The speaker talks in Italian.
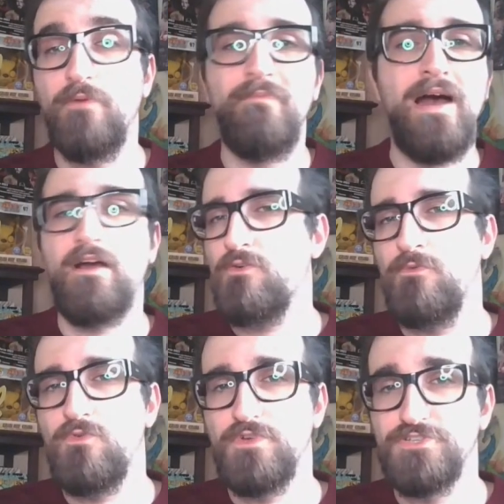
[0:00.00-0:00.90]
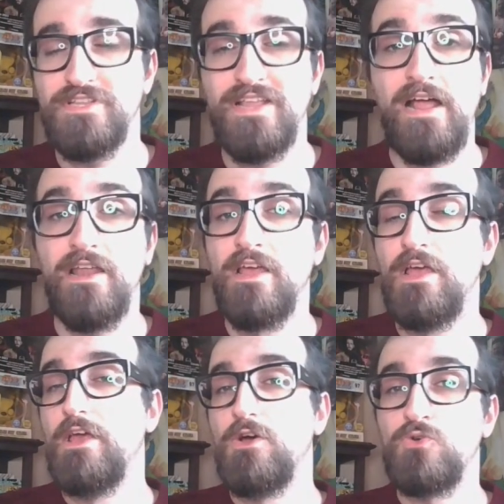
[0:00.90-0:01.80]
ma comunque in generale
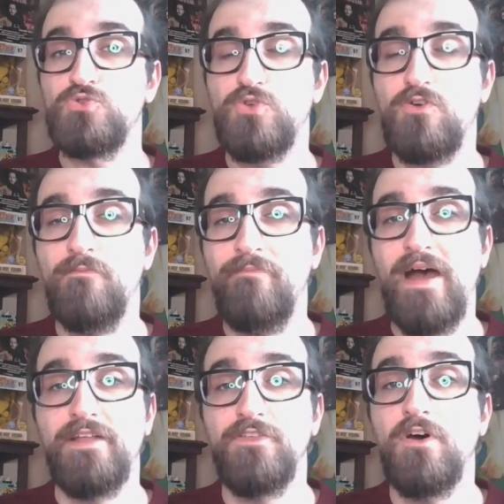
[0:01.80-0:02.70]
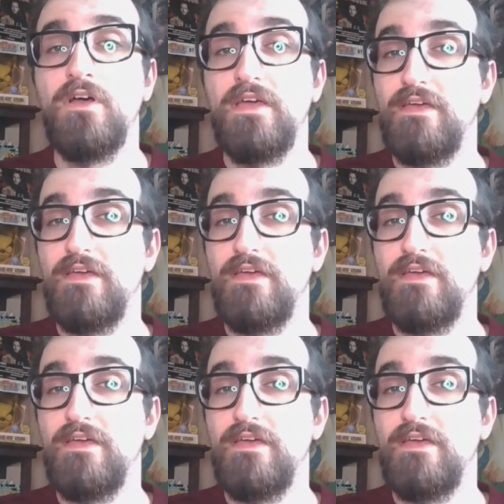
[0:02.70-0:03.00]
un suo compagno.